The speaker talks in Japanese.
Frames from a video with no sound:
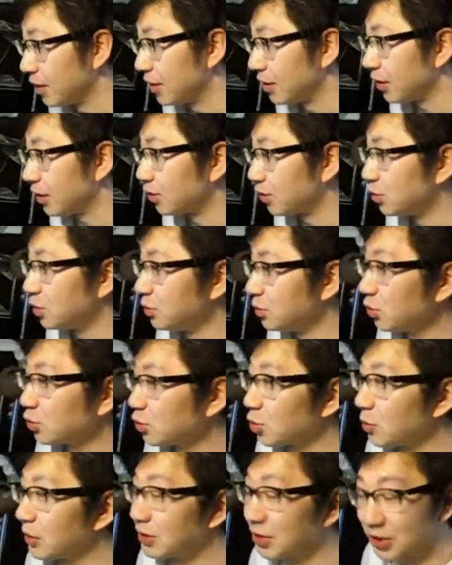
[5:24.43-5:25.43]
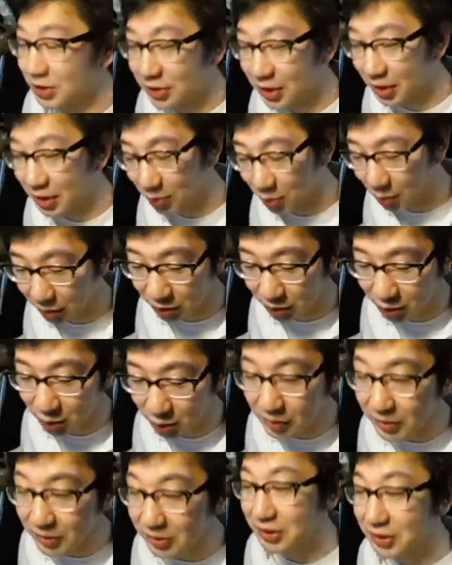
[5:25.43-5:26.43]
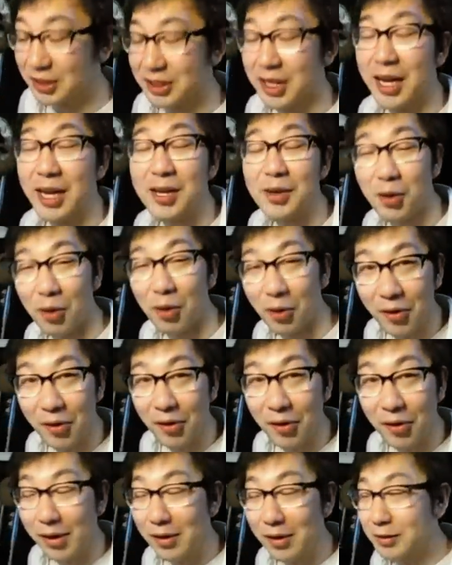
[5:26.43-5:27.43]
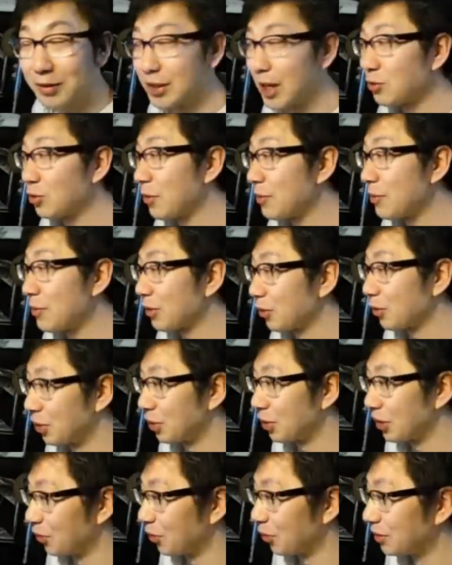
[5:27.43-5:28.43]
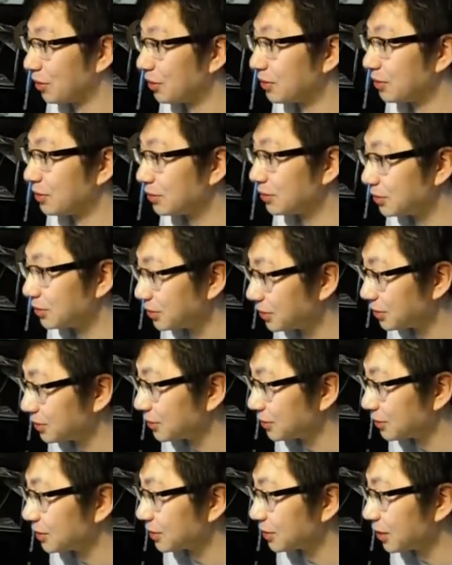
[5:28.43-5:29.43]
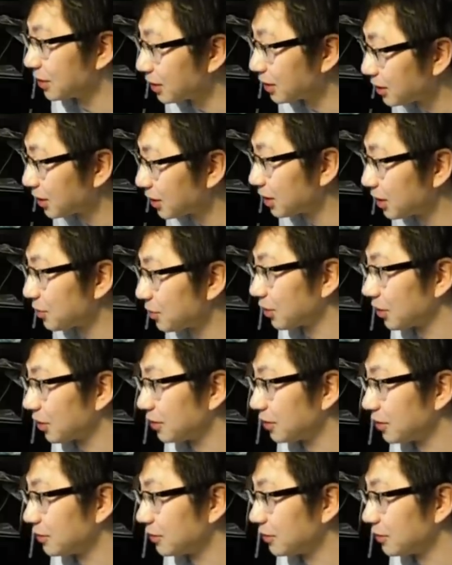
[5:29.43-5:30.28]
や食い物粗末にすんなよと思って粗末にしてないよちゃんと食べるからこの後うんガンガン食べるから